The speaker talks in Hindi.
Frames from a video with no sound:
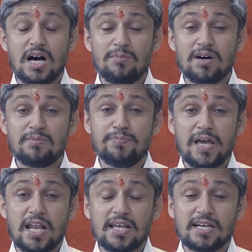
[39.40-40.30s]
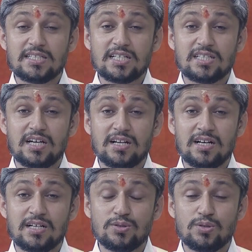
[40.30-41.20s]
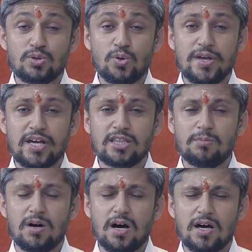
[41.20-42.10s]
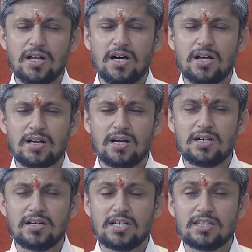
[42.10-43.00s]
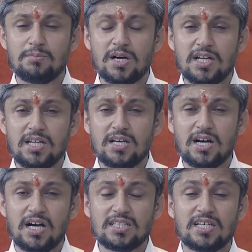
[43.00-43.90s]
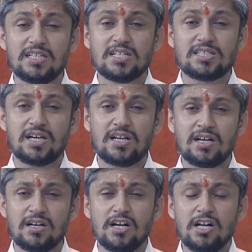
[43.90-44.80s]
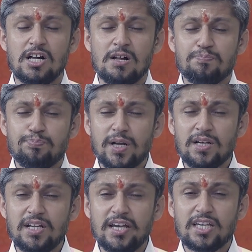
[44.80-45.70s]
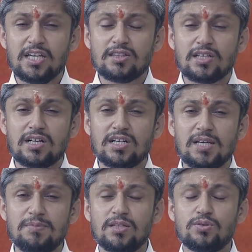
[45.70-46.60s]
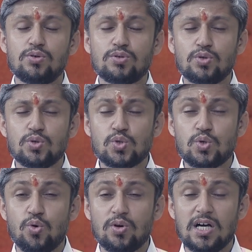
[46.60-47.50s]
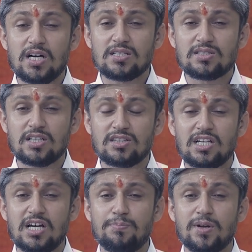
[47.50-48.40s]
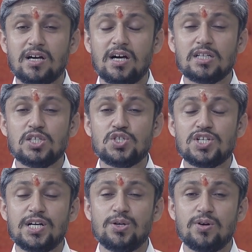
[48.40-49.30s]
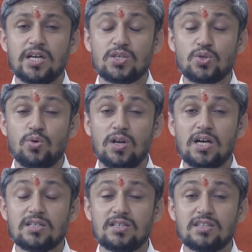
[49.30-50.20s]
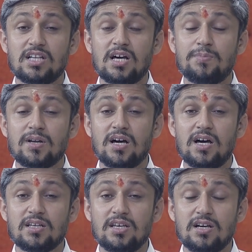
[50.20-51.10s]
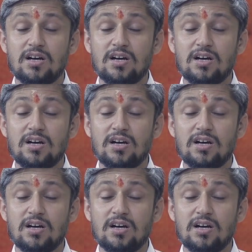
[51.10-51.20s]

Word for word: अमर बेल के जैसा रंग दोस्तों एकदम हरा रंग एकदम हरी घास के जैसा रंग पन्ने की तकरीबन दोस्तों 16-17 प्रकार की शेडो है 16-17 प्रकार के